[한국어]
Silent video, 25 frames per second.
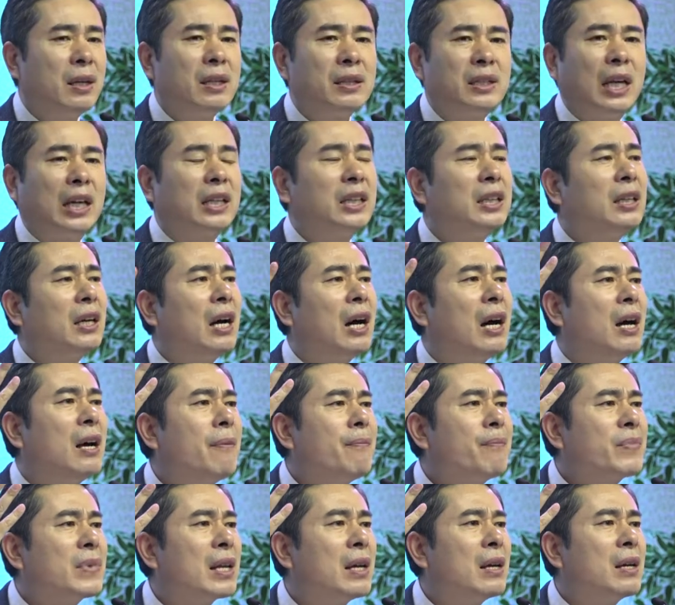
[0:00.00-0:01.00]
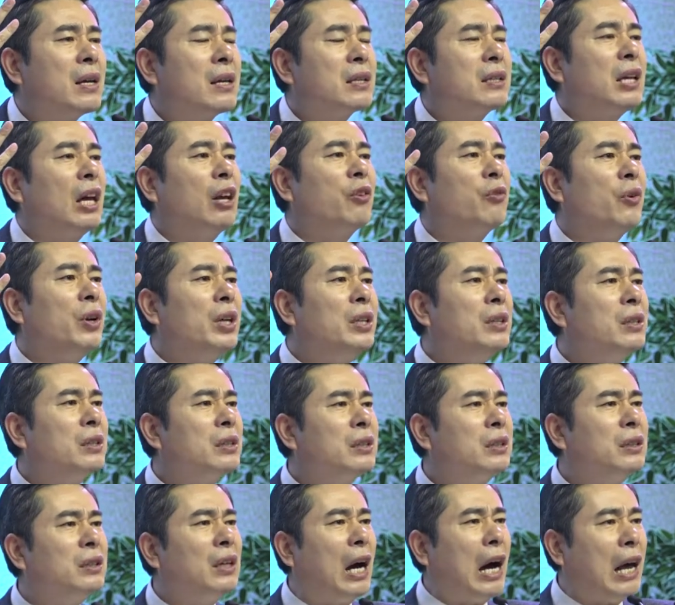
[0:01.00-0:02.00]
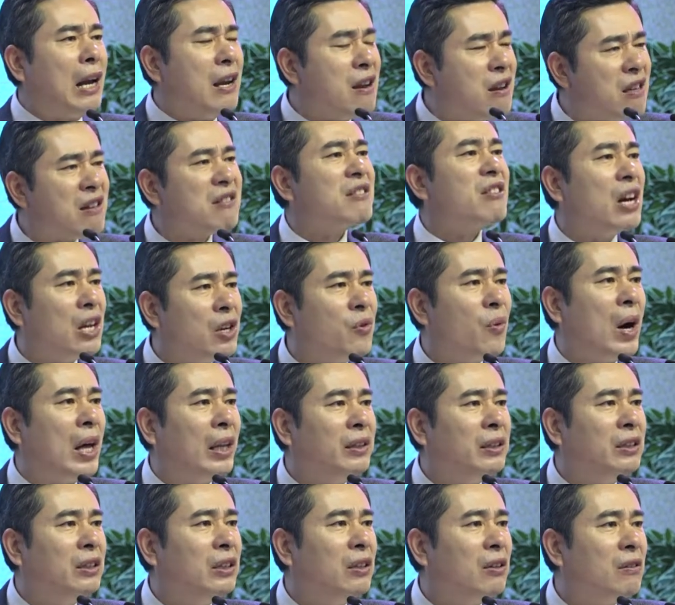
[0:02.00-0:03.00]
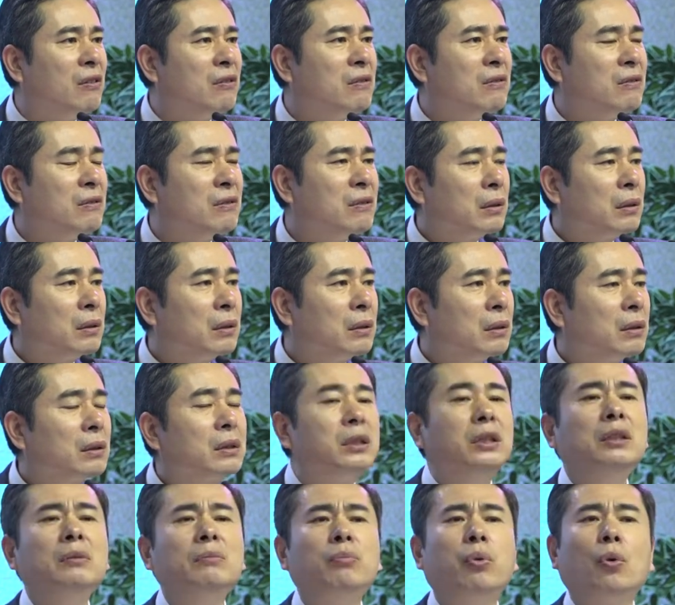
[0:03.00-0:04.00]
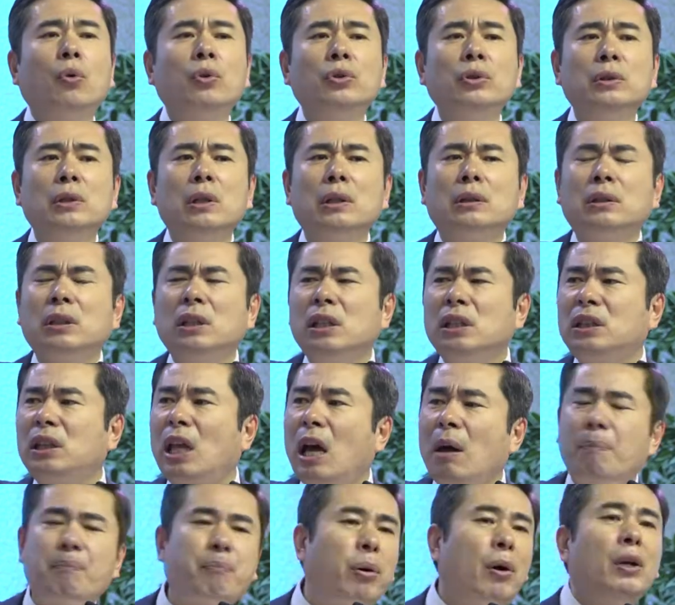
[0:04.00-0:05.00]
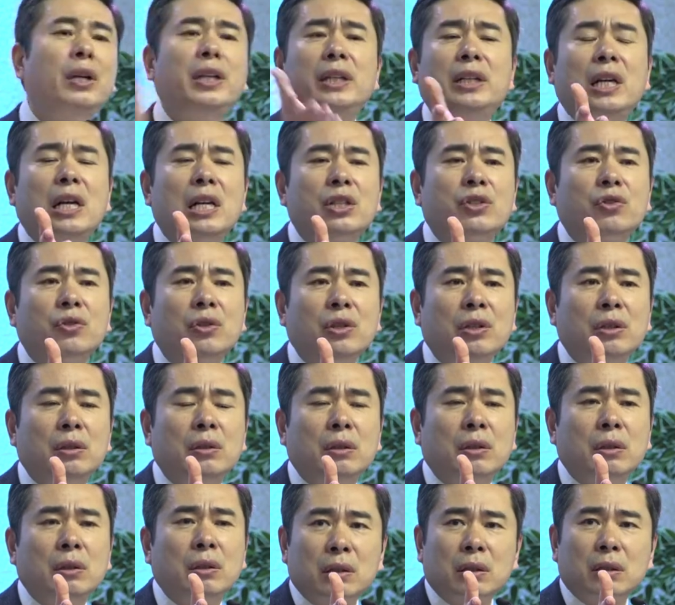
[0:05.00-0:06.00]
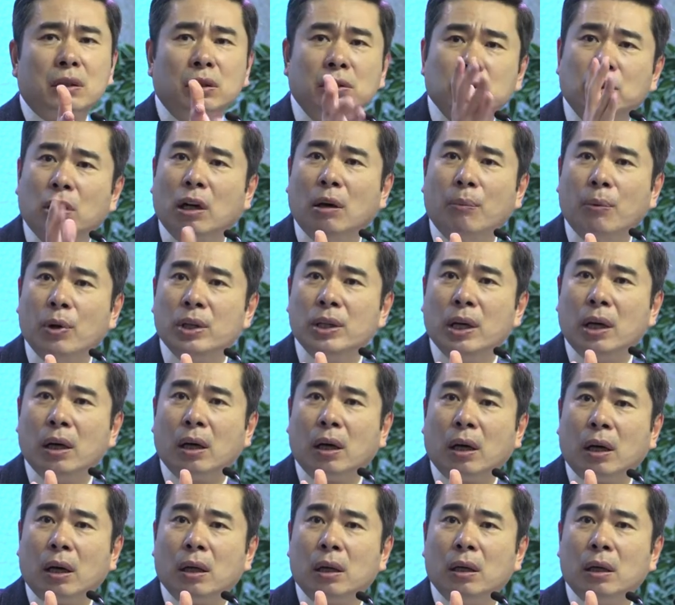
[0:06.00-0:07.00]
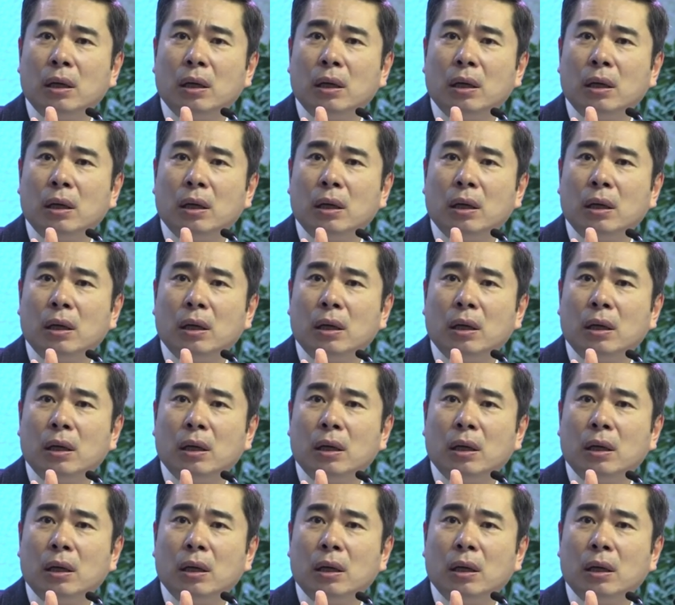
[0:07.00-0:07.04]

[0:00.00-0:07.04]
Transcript: 자기가 살고 있는 그 안락한 환경, 그 모든 것들을 다 버리게 할 수 있는 근거가 뭐냐?